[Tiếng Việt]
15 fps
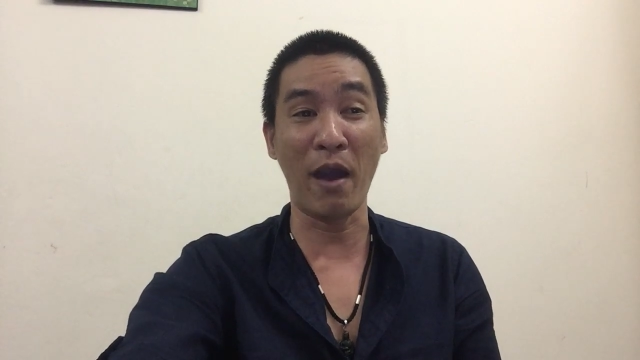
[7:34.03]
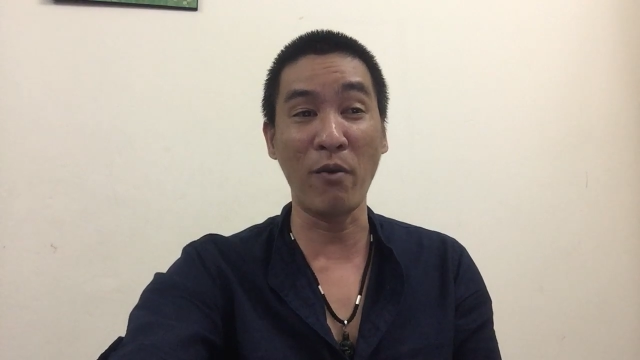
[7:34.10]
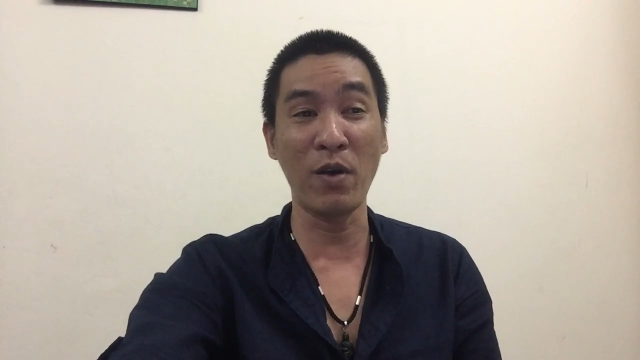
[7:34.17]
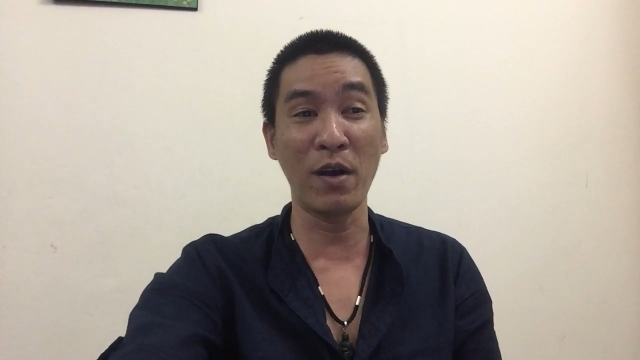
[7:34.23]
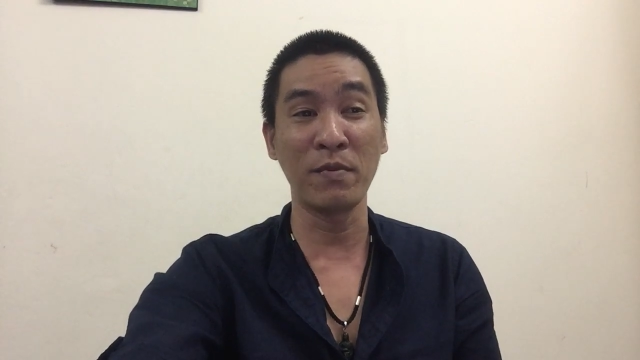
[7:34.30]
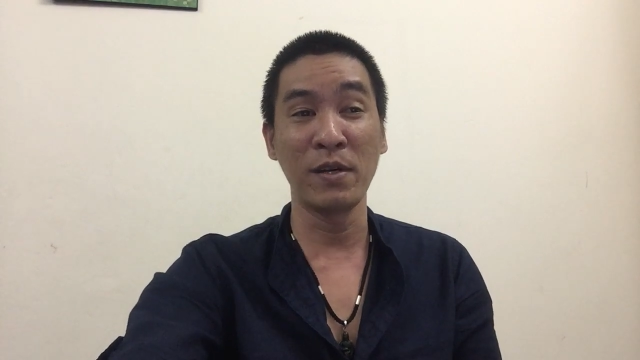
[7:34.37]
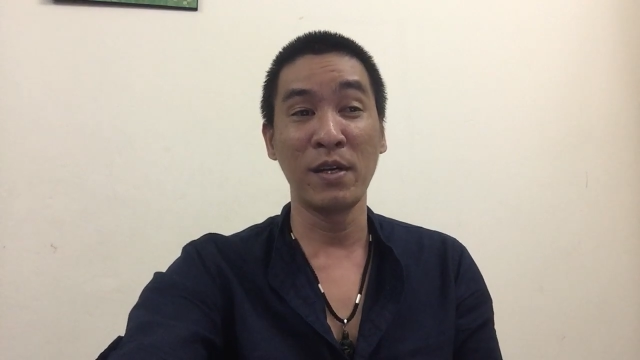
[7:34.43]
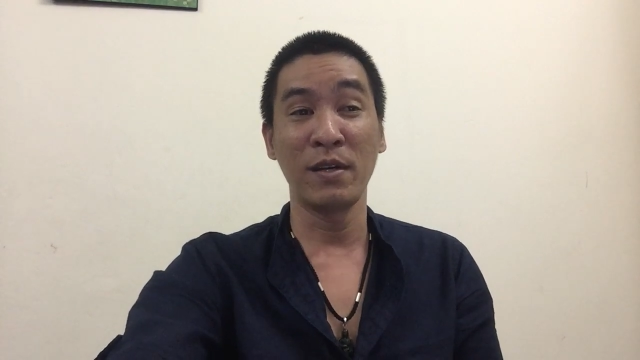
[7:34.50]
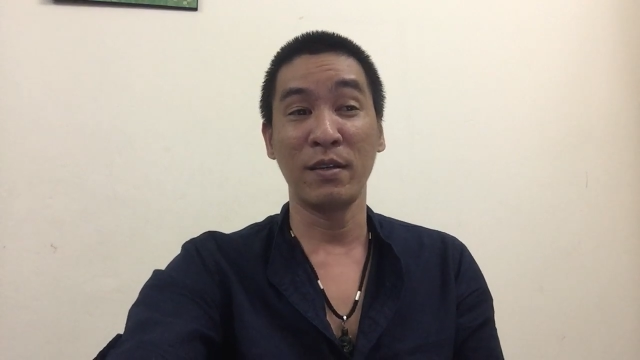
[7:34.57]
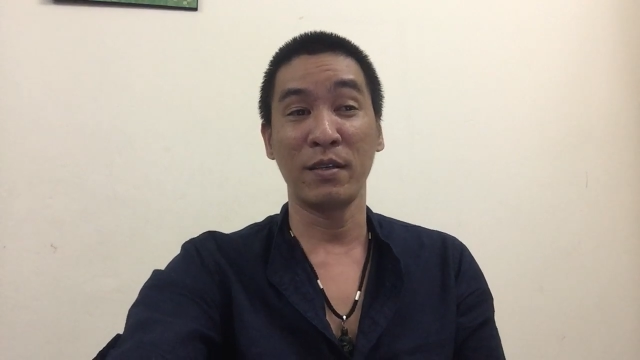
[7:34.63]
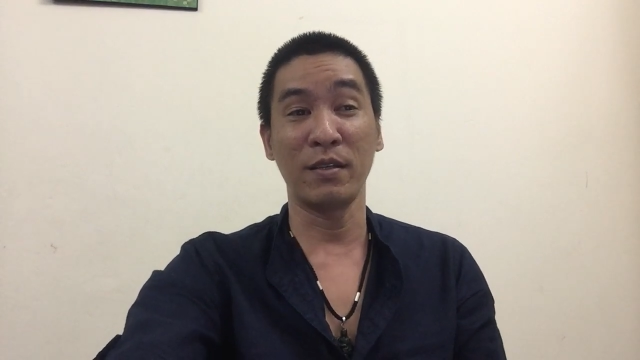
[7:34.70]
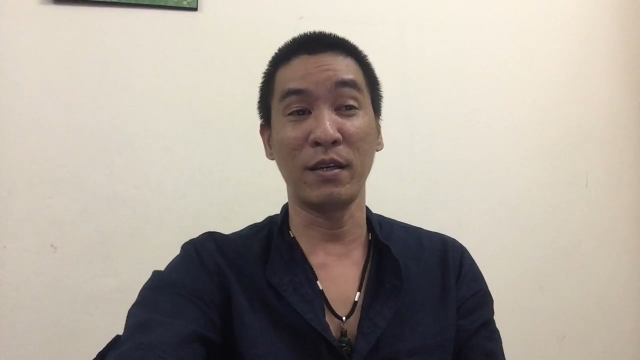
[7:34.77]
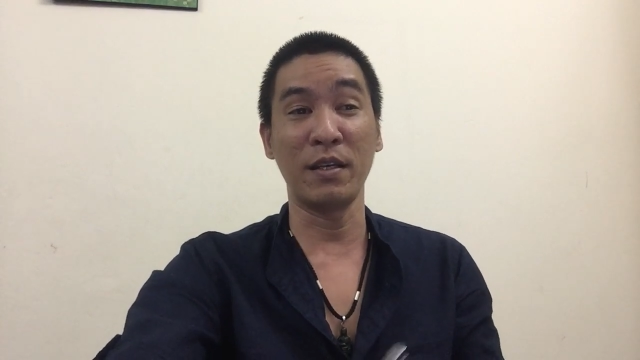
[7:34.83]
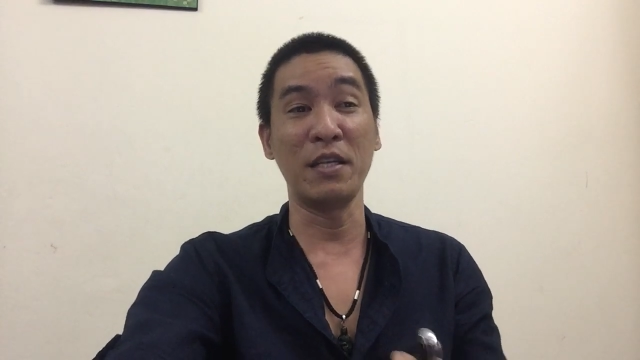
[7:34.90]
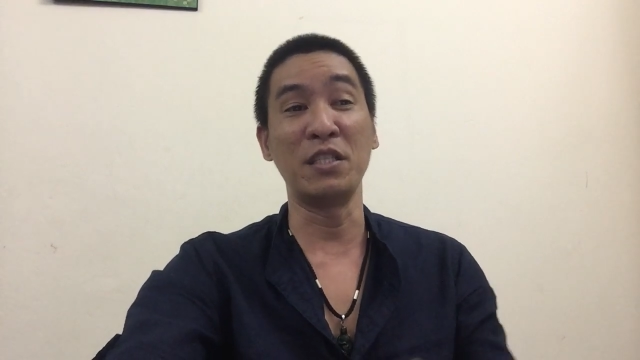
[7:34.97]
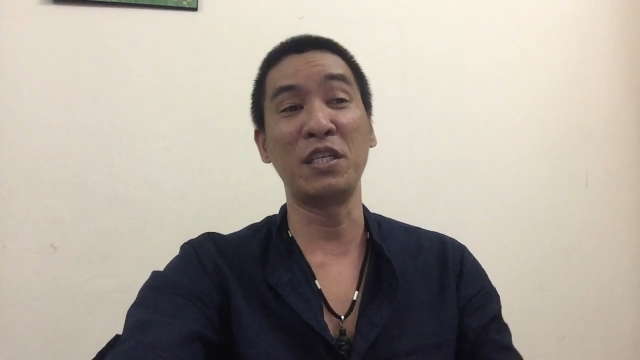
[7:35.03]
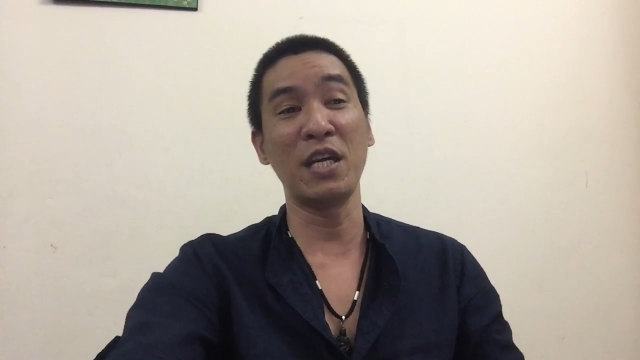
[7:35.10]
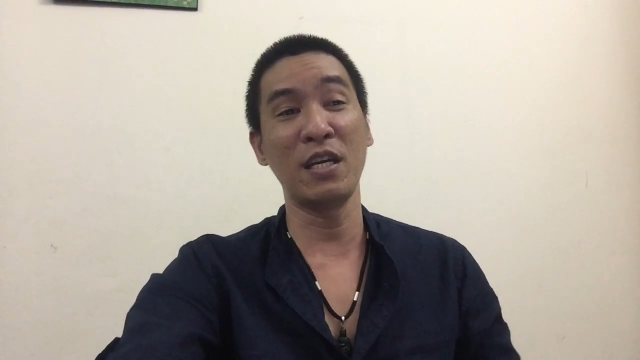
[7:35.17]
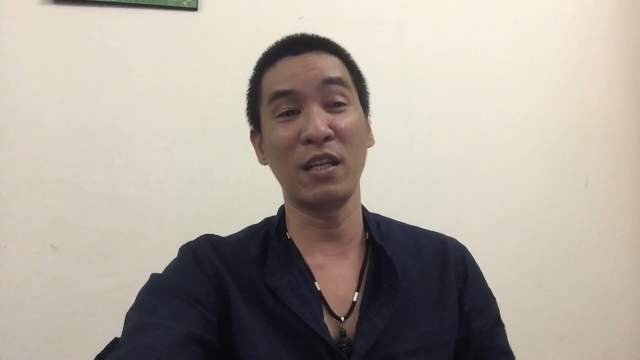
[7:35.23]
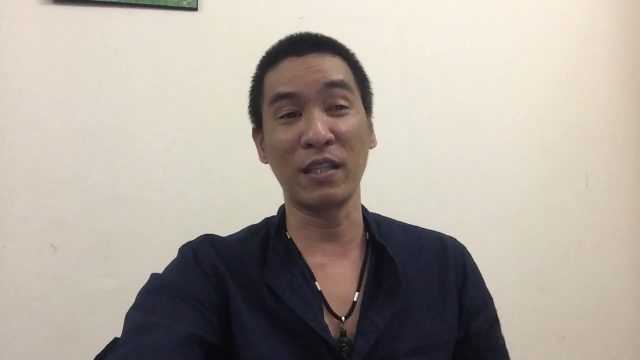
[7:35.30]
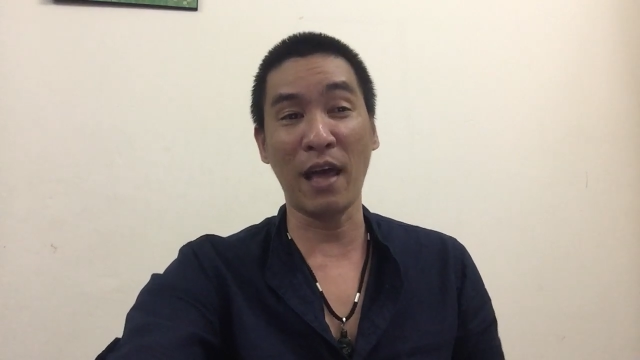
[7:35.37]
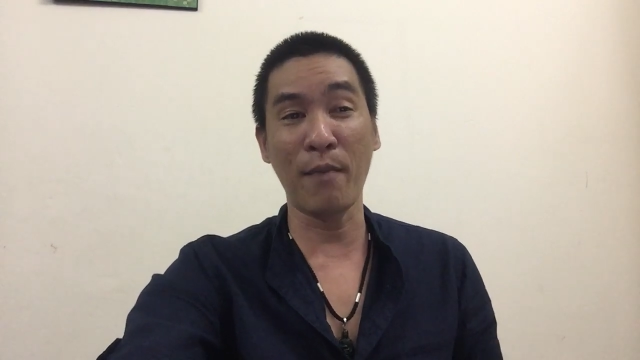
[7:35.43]
Mão ha. Địa
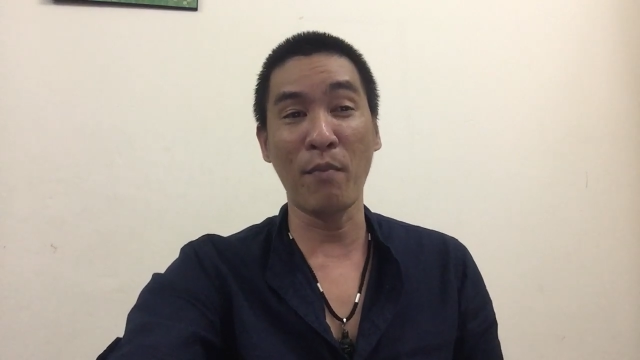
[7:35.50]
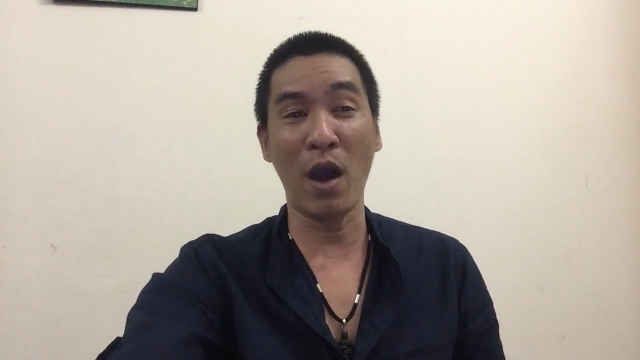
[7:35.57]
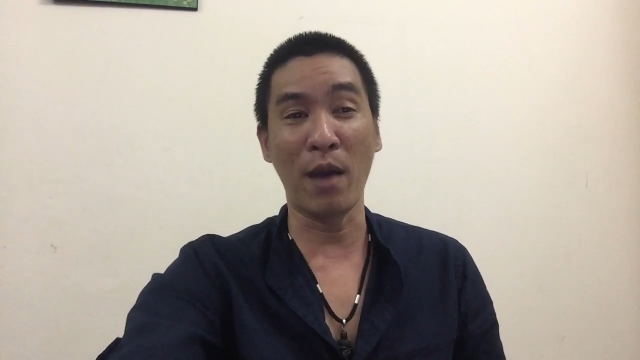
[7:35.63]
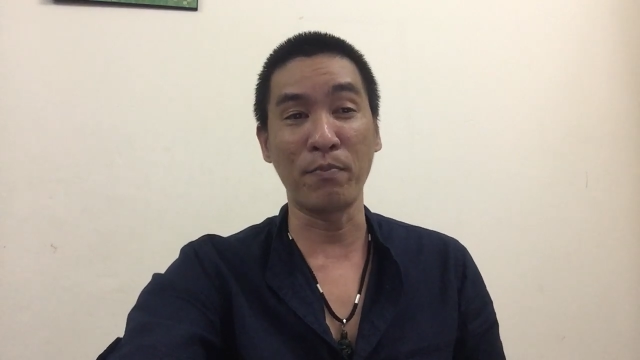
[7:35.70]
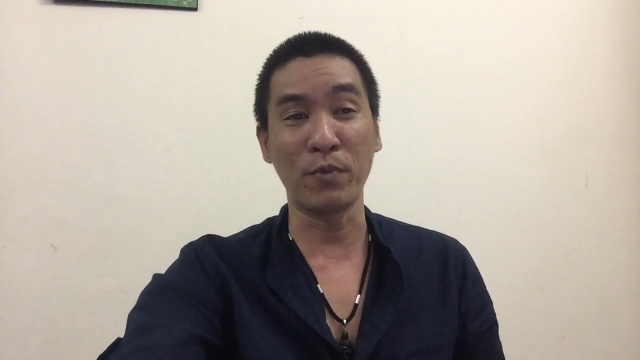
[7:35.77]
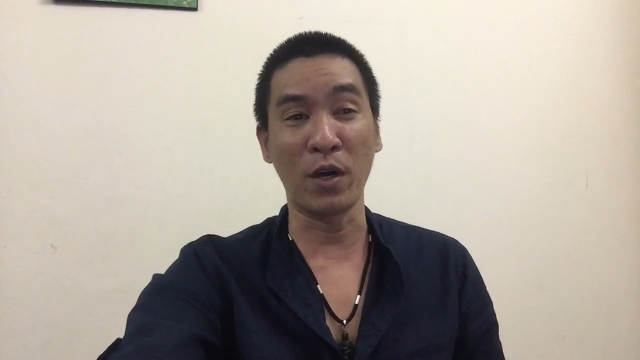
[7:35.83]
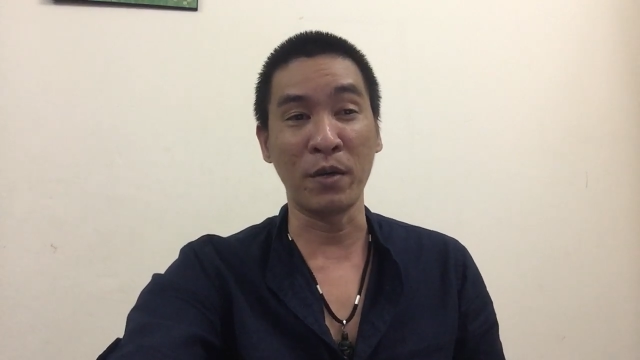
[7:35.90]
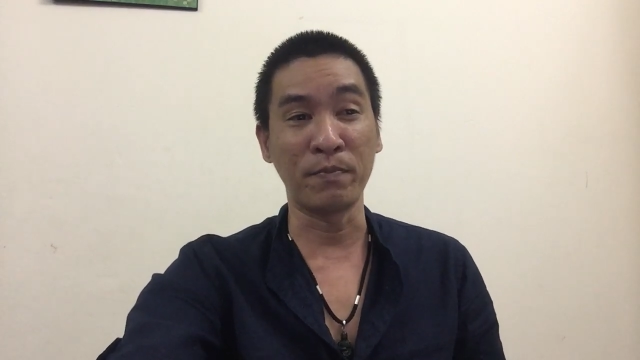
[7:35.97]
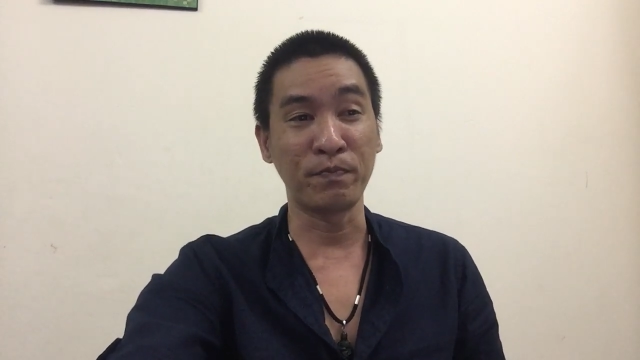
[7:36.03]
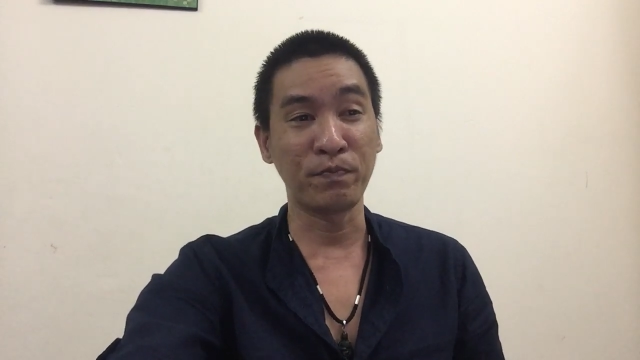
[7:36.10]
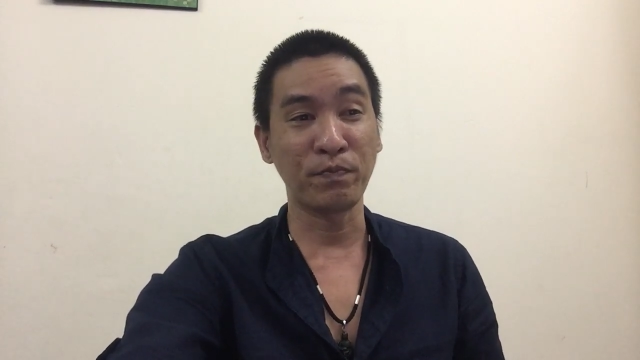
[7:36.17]
chi là tam hợp rồi.